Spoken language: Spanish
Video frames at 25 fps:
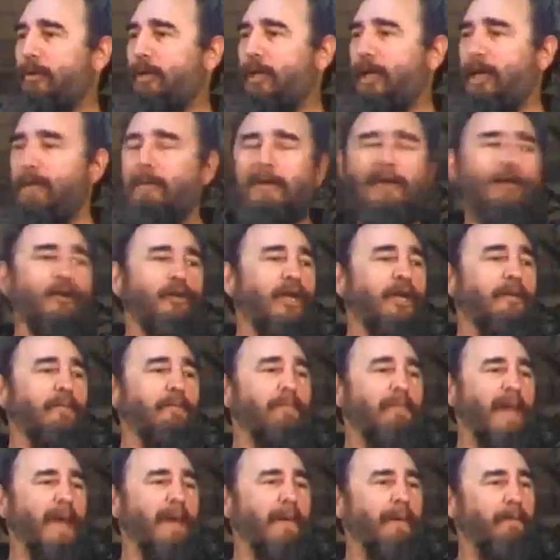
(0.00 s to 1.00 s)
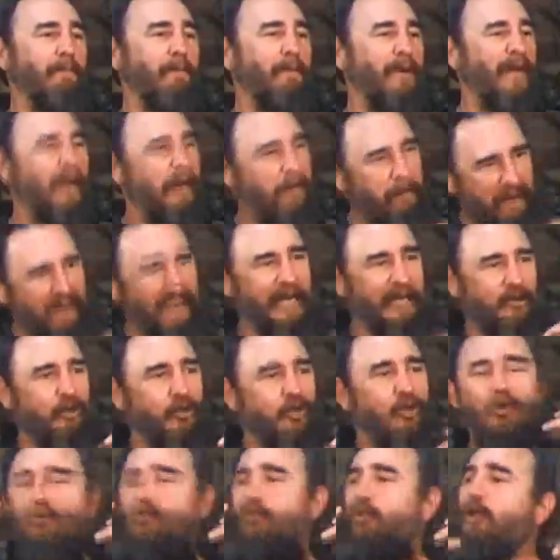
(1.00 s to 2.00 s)
que al menos tienen más
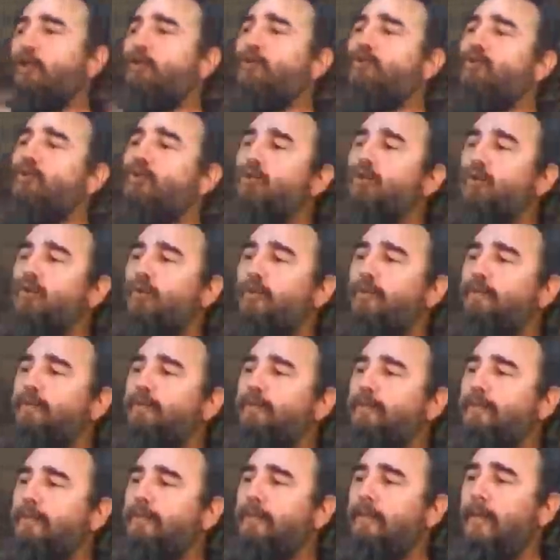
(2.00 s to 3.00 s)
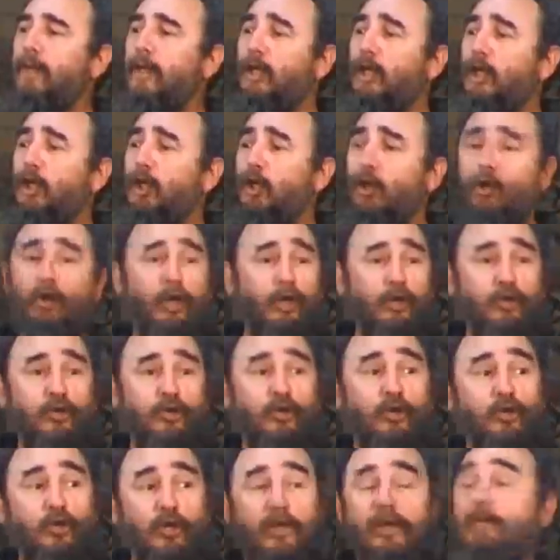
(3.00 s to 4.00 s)
preparación que nosotros. Lo que
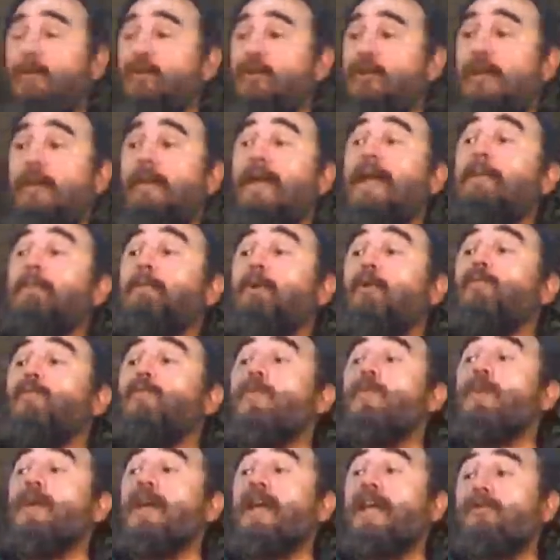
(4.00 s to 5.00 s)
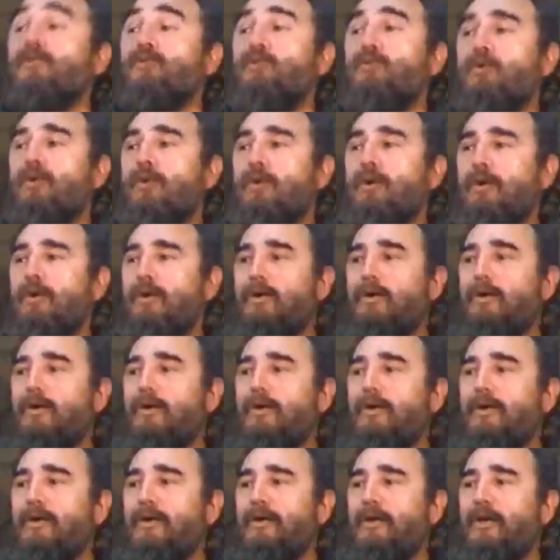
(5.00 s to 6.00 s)
nosotros debemos saber es promover eso
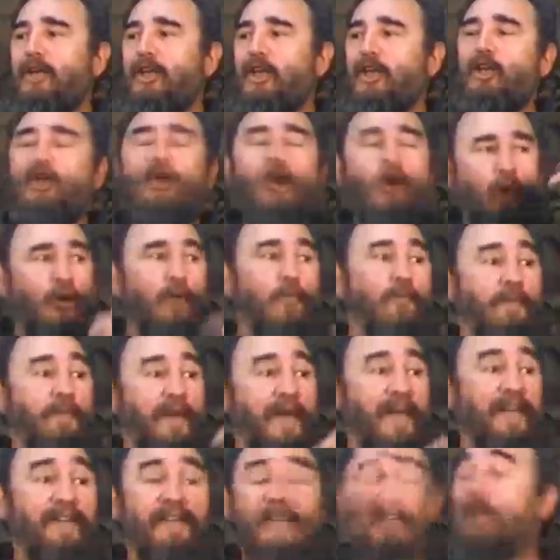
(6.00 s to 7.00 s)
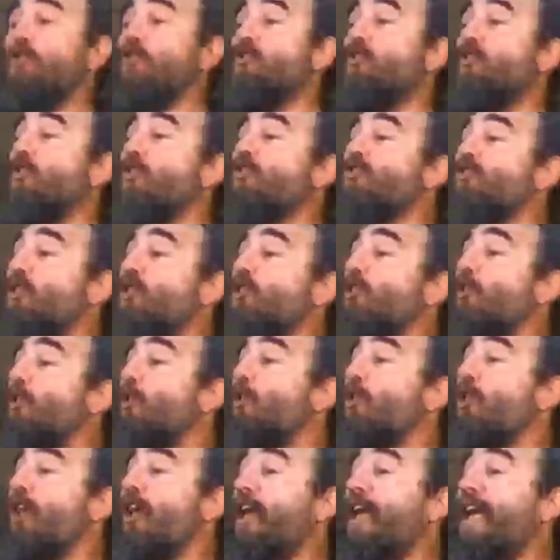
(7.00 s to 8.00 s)
y no convertirnos
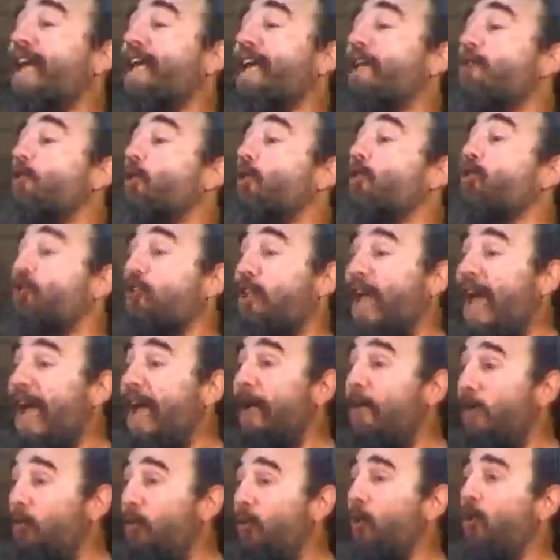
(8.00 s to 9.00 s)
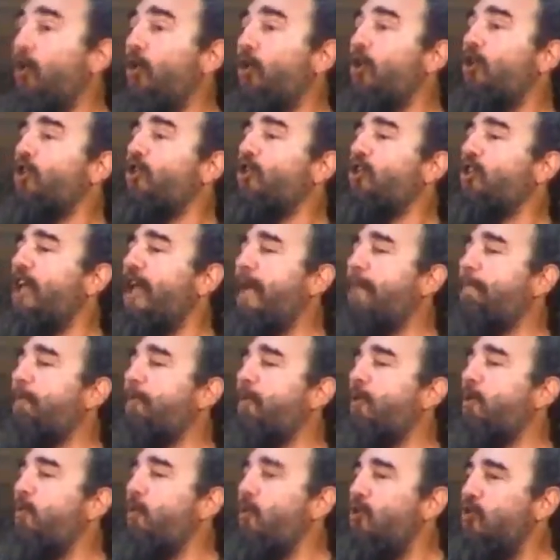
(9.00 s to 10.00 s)
nosotros en obstáculos de la
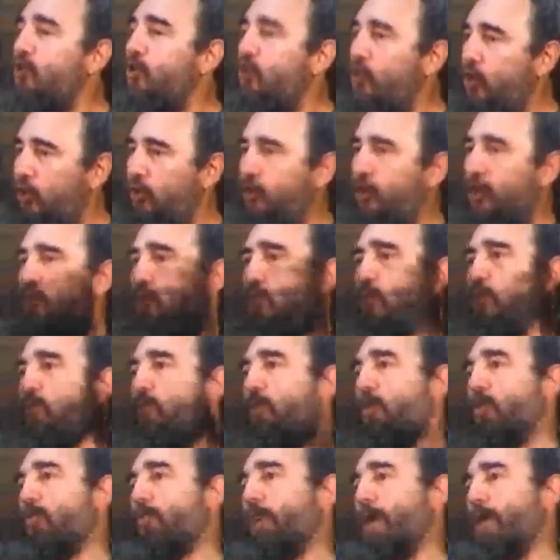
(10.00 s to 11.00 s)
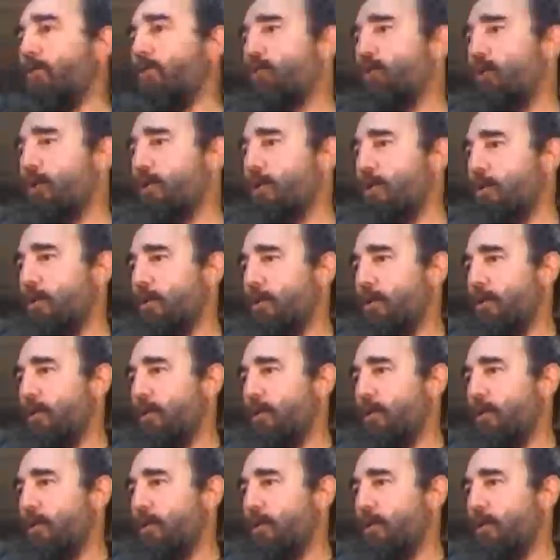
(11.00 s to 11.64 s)
promoción de esos nuevos valores.